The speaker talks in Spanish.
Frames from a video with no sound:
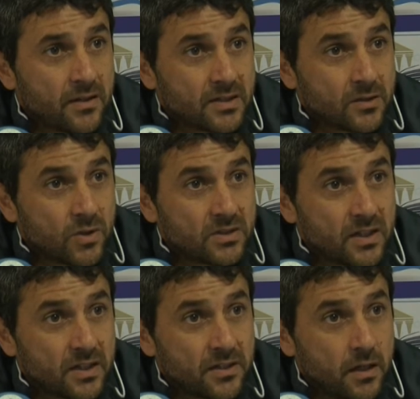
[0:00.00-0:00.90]
Date
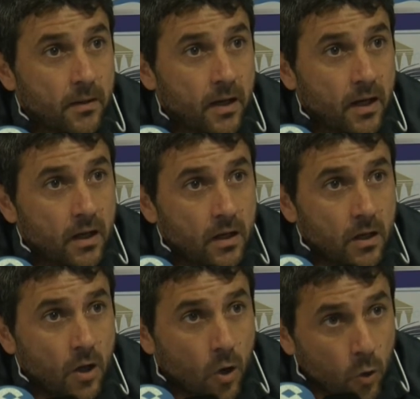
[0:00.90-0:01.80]
cuenta que lleva
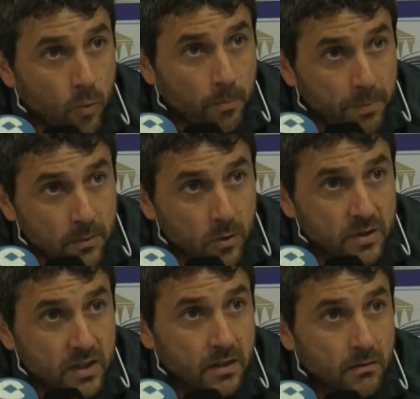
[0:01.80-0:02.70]
un
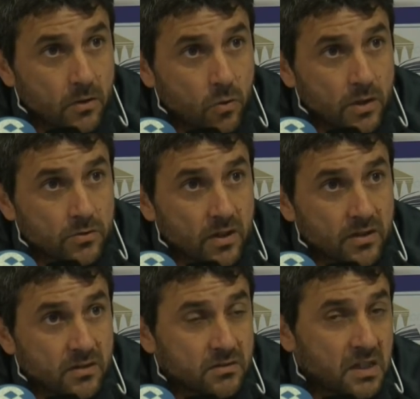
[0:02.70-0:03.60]
pivote, lleva jugando de
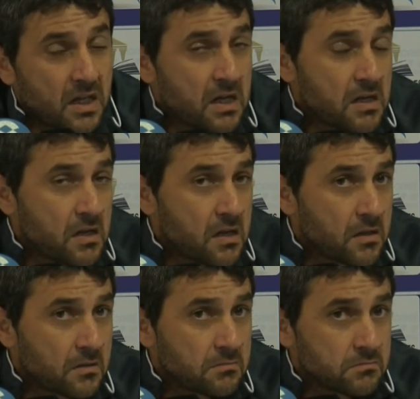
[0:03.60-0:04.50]

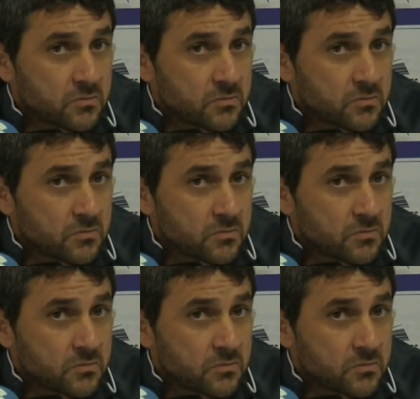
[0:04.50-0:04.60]
central,